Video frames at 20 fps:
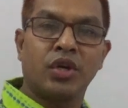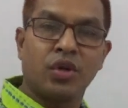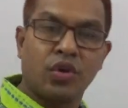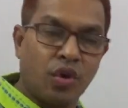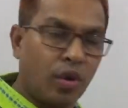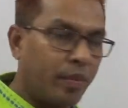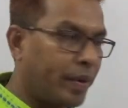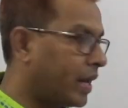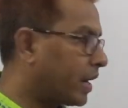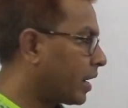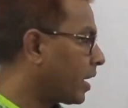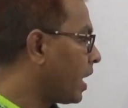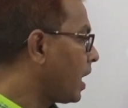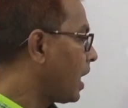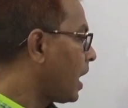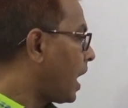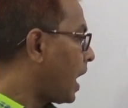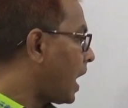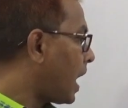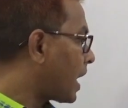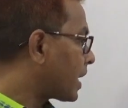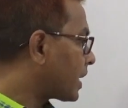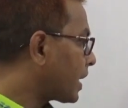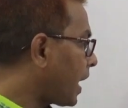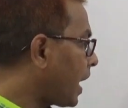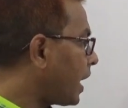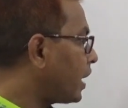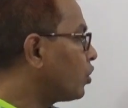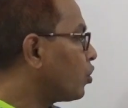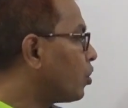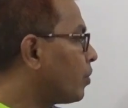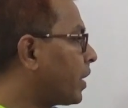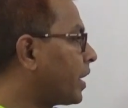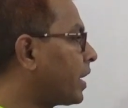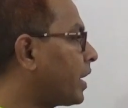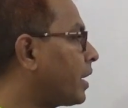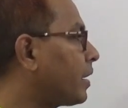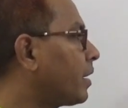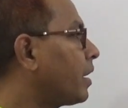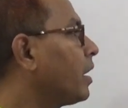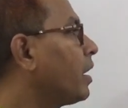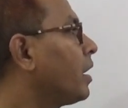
ডোমেন আর এই ডোমেনের